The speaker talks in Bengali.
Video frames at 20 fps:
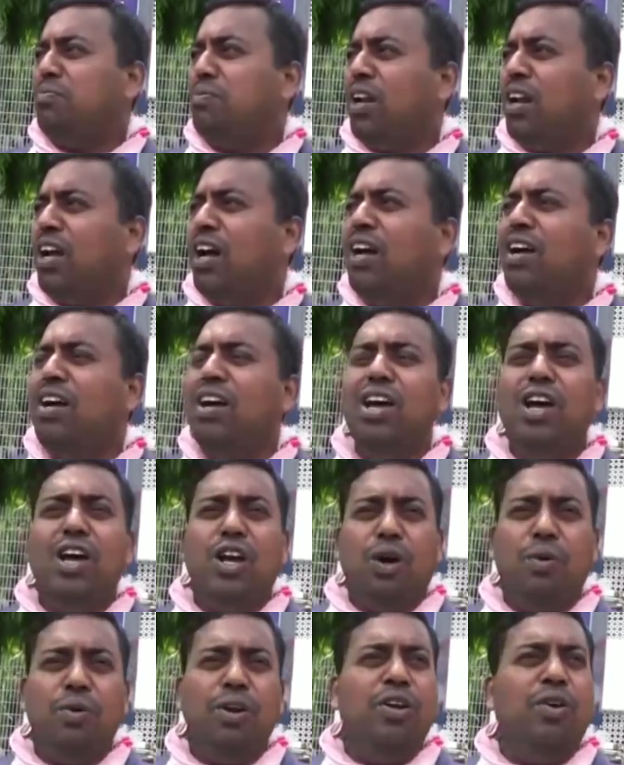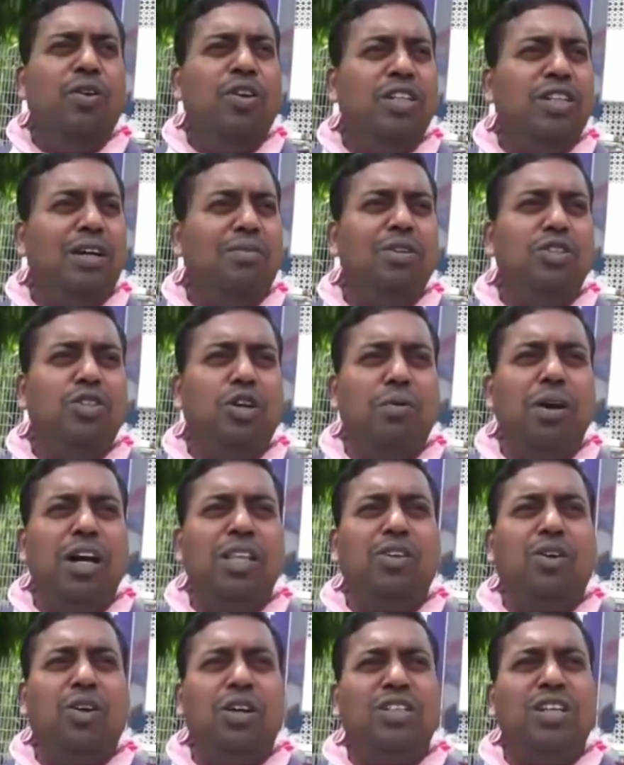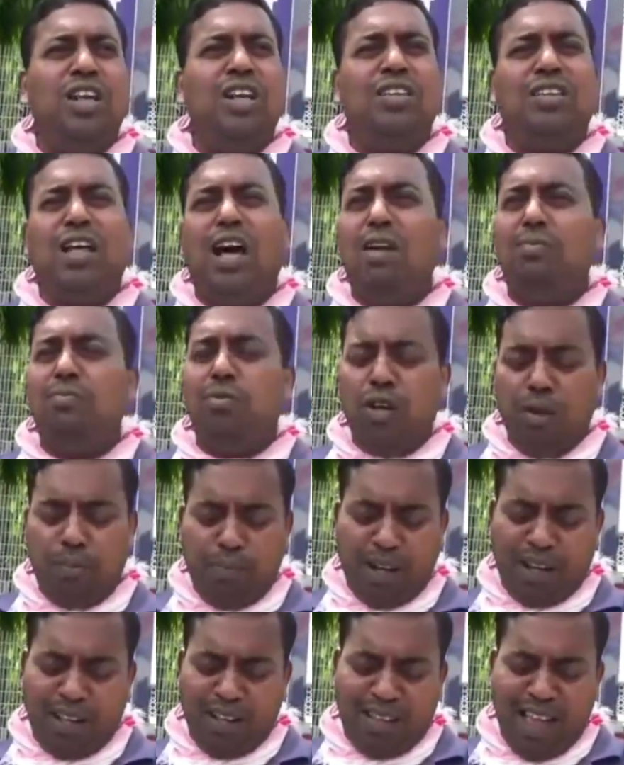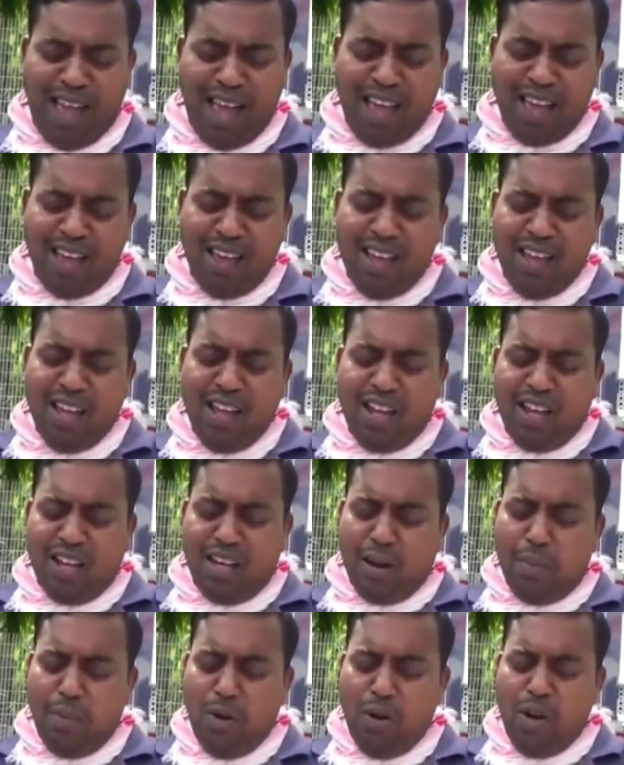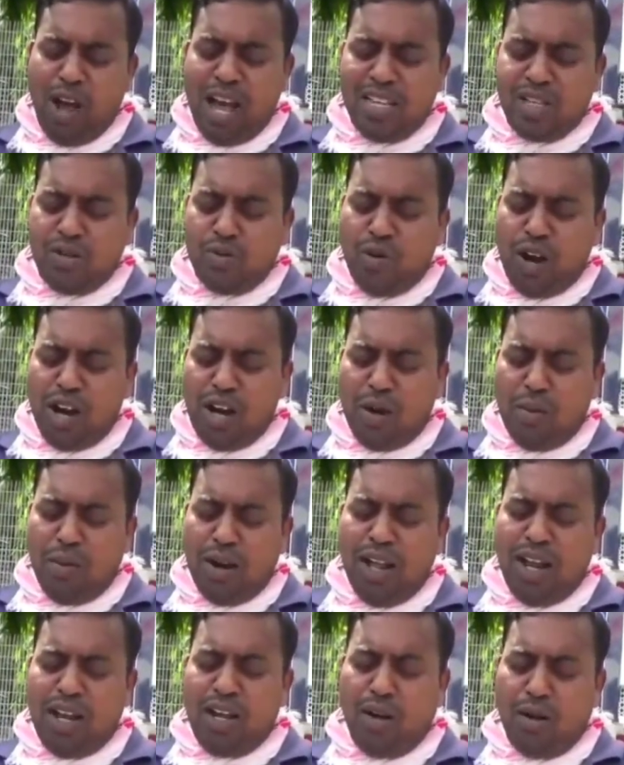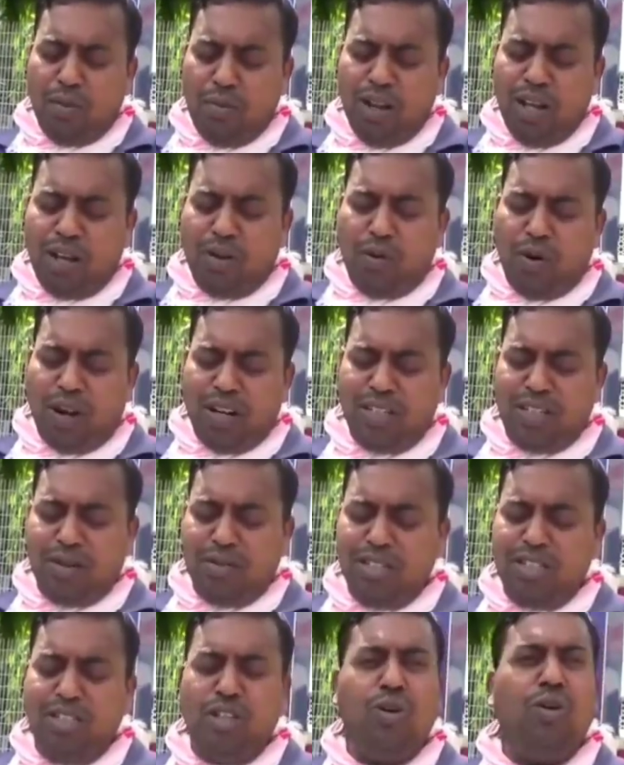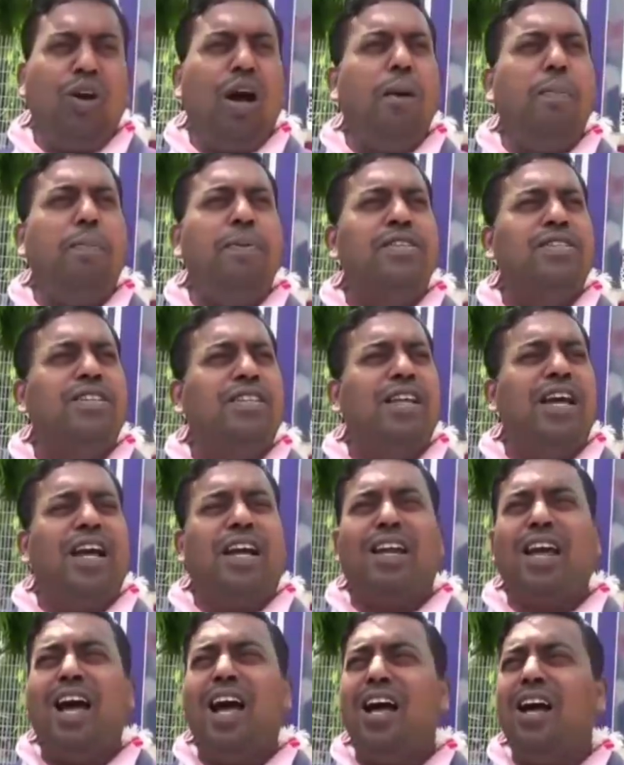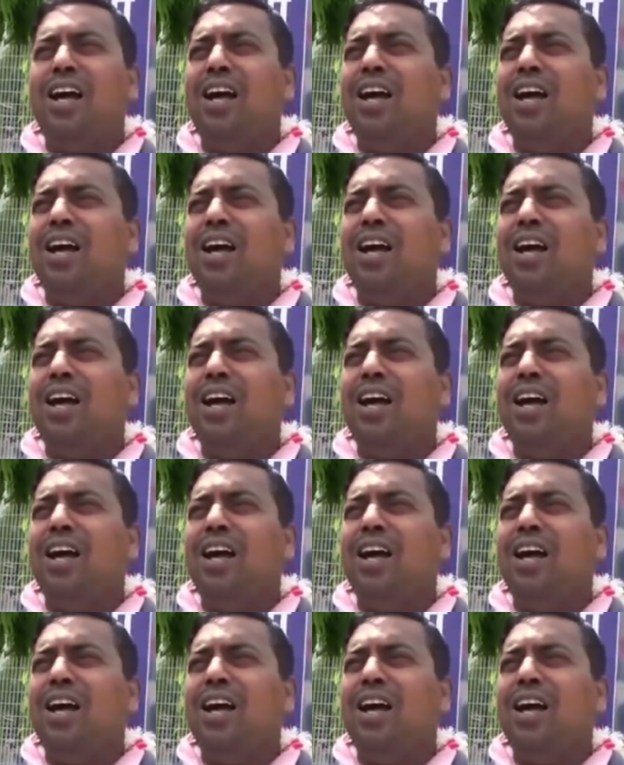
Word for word: আপনারা রবীন্দ্রনের সামনে জমায়েত করেছিলেন তার পরিপ্রেক্ষিতে ডাব্লিউএস ওয়ান ডাবল এইট অবলিক ওয়ান সেভেন জিরো আইপিসিতে একটা